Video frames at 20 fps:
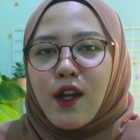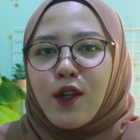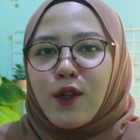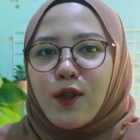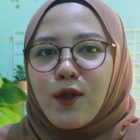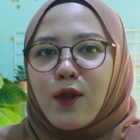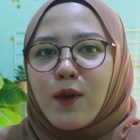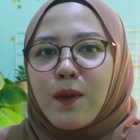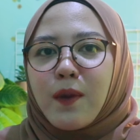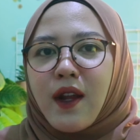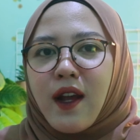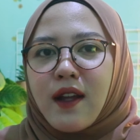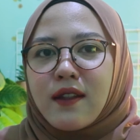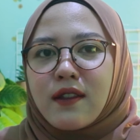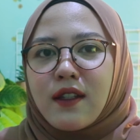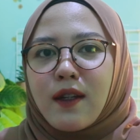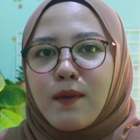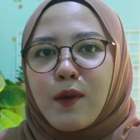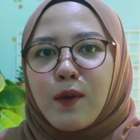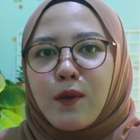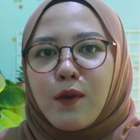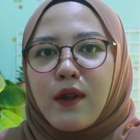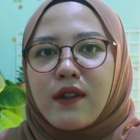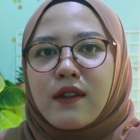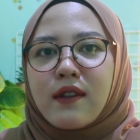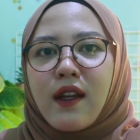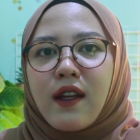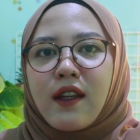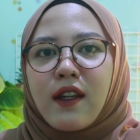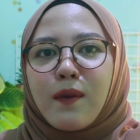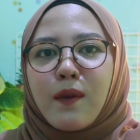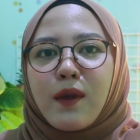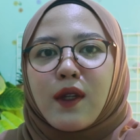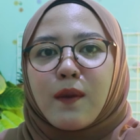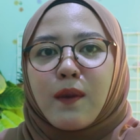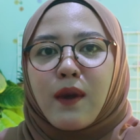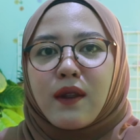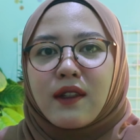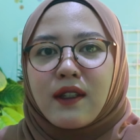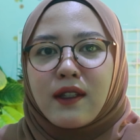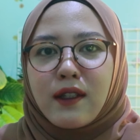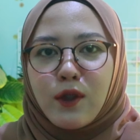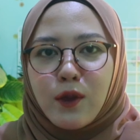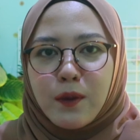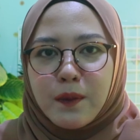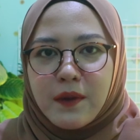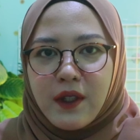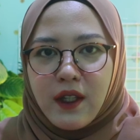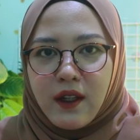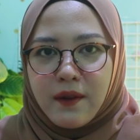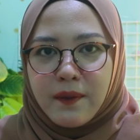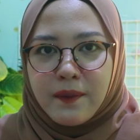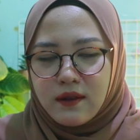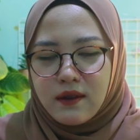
Nur berhasil membuat Zahir menikmati hidupnya.